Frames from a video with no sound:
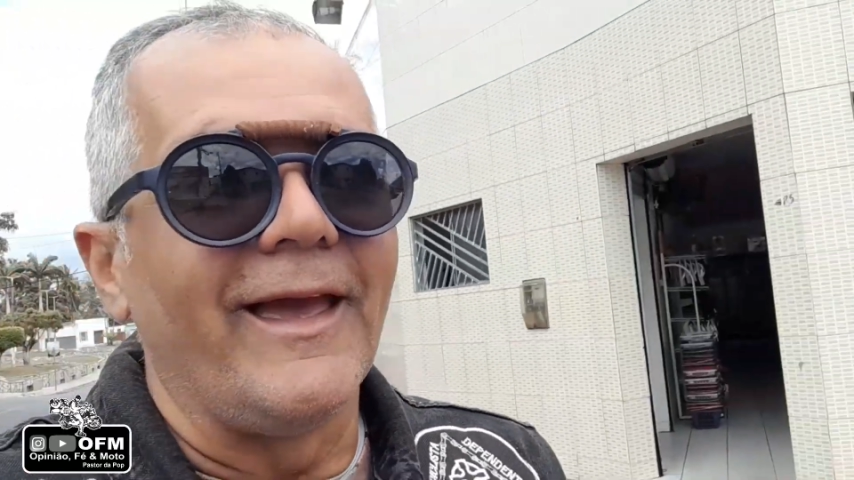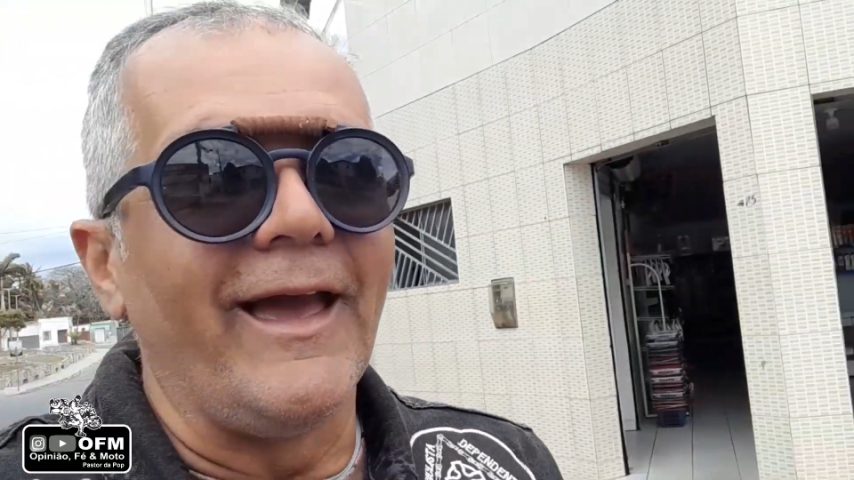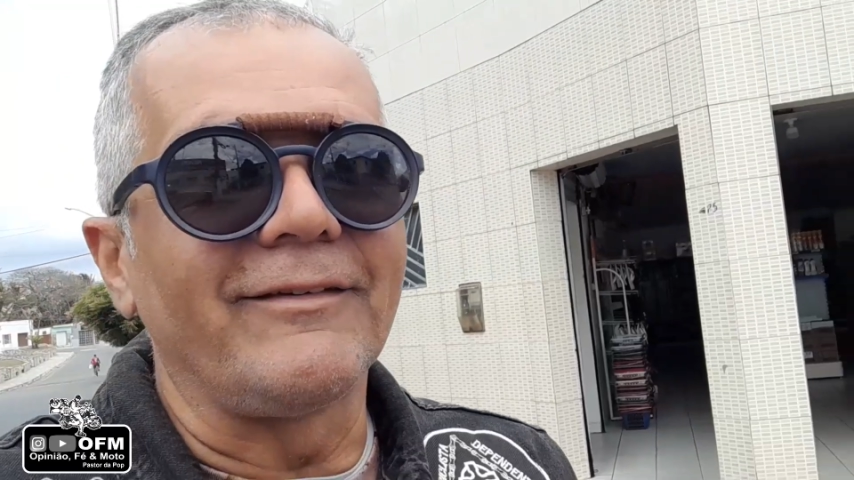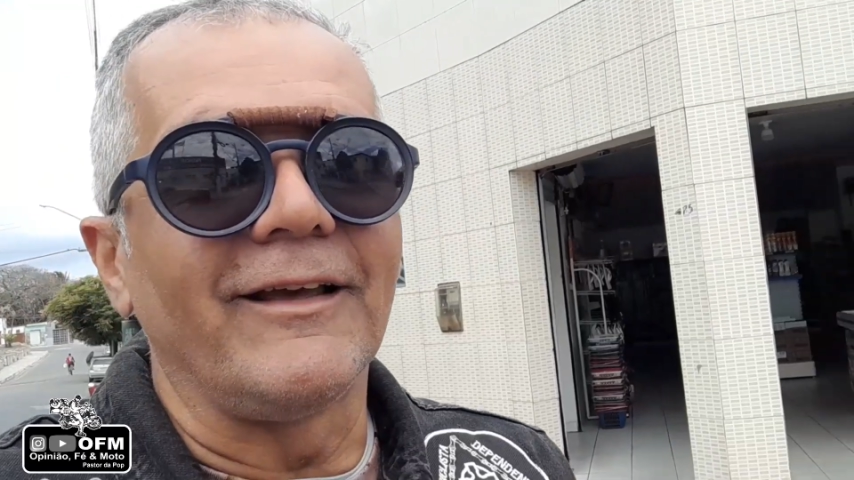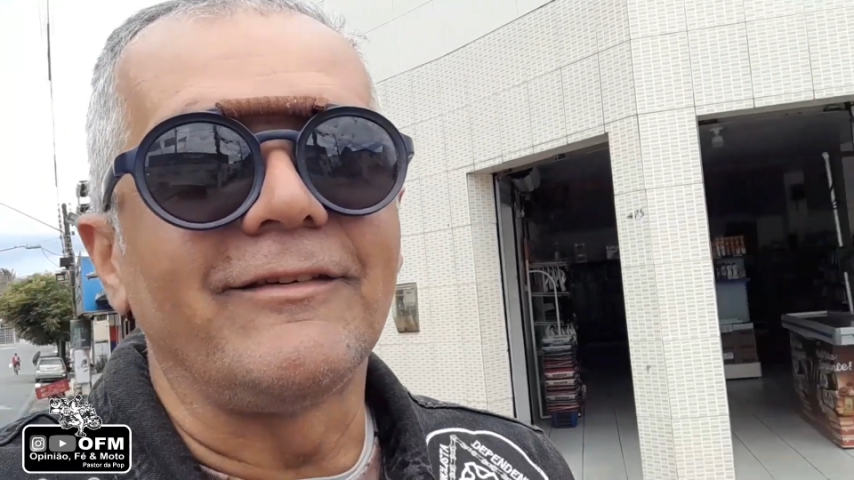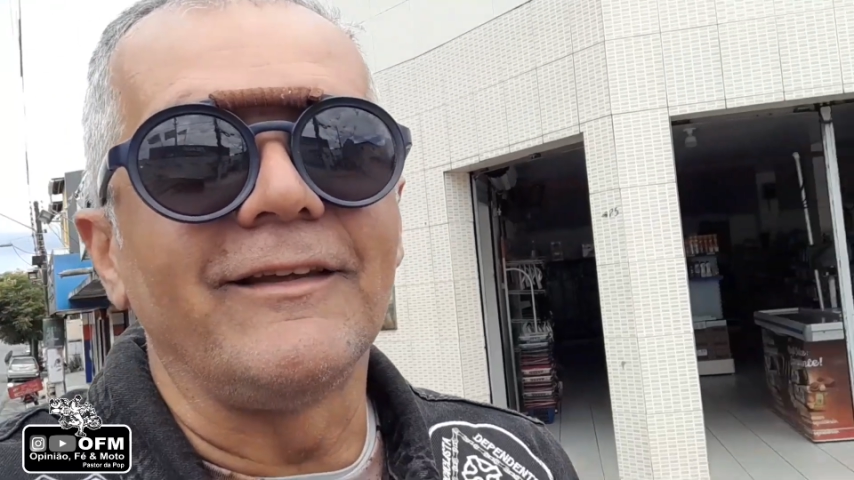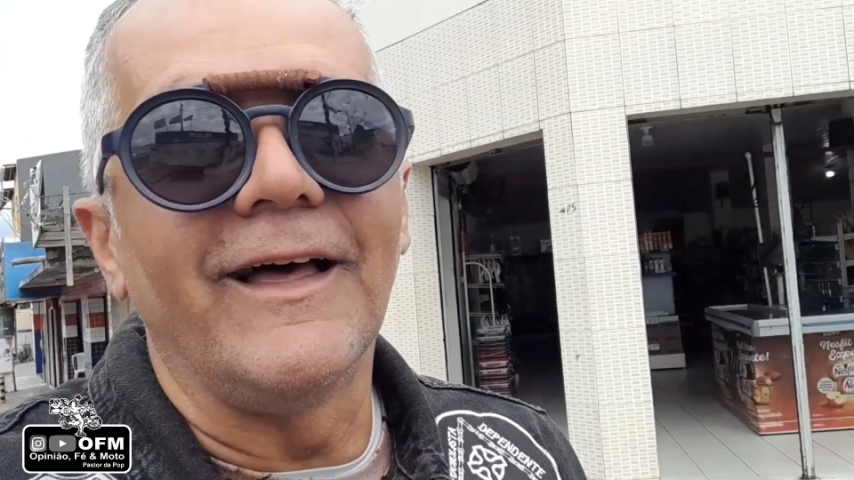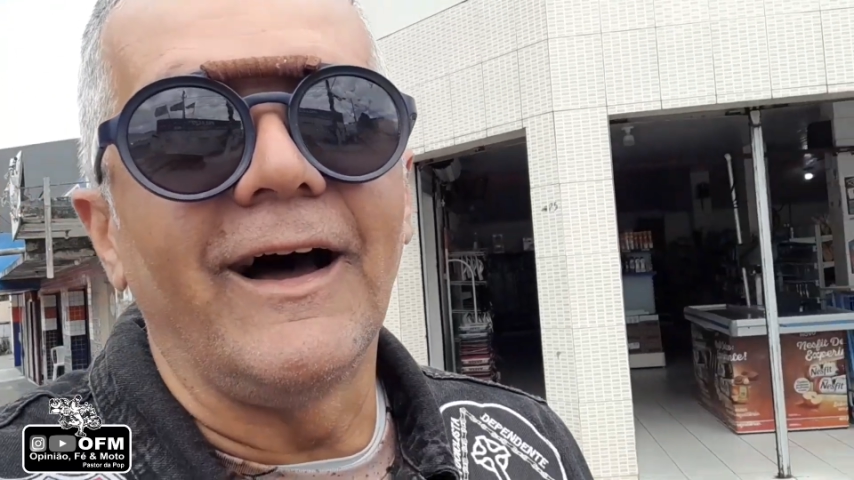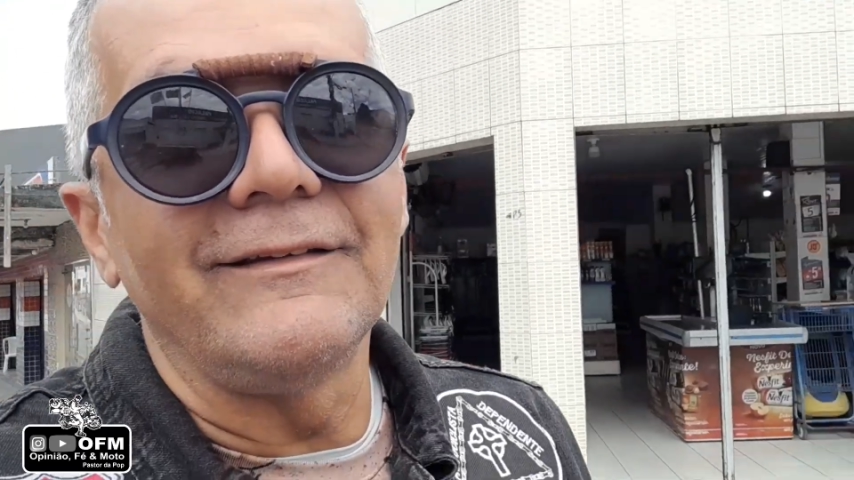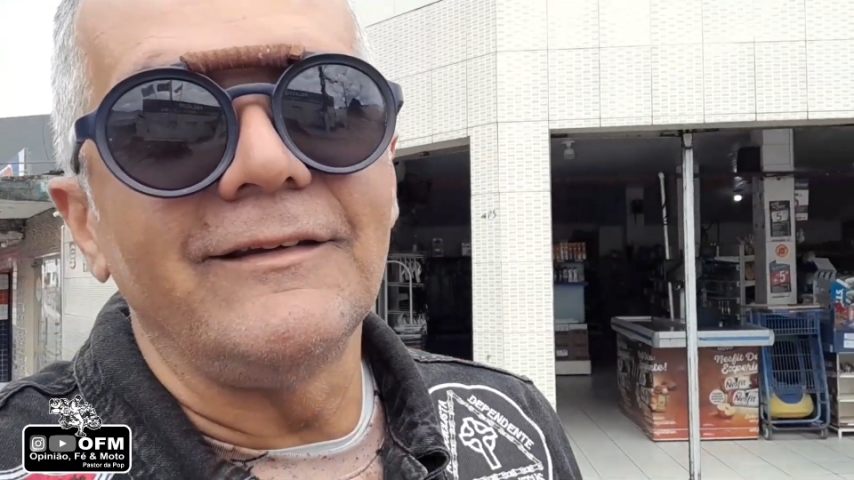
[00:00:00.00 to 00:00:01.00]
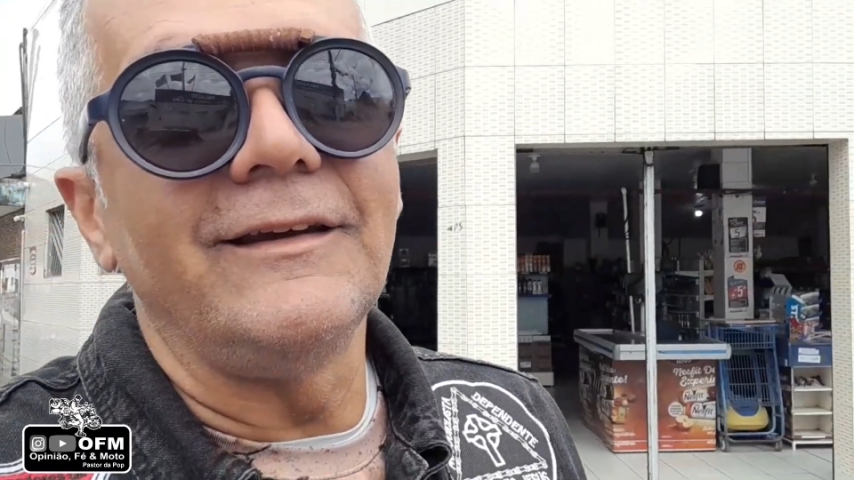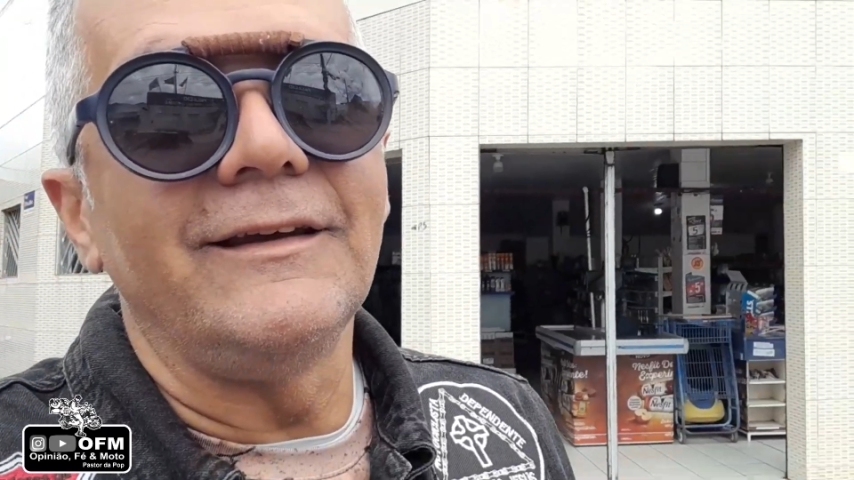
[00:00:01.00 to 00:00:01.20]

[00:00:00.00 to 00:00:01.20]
essa cidade,